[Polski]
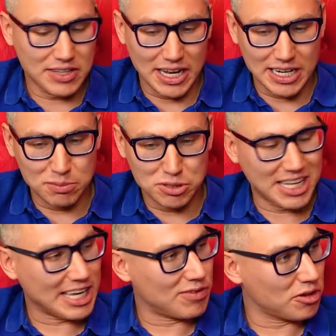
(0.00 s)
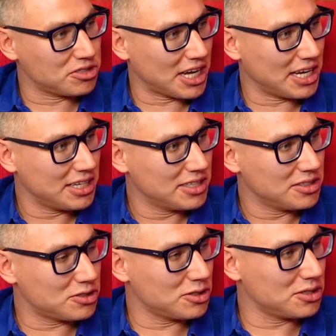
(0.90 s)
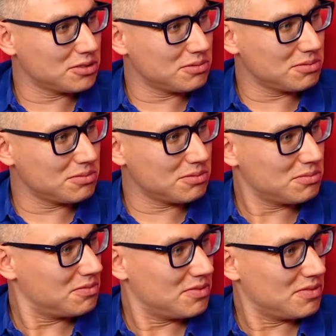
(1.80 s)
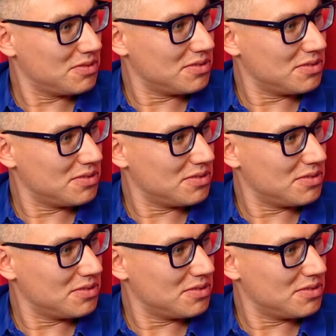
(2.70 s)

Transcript: dalej przy tej kwocie, no to... Pyli się.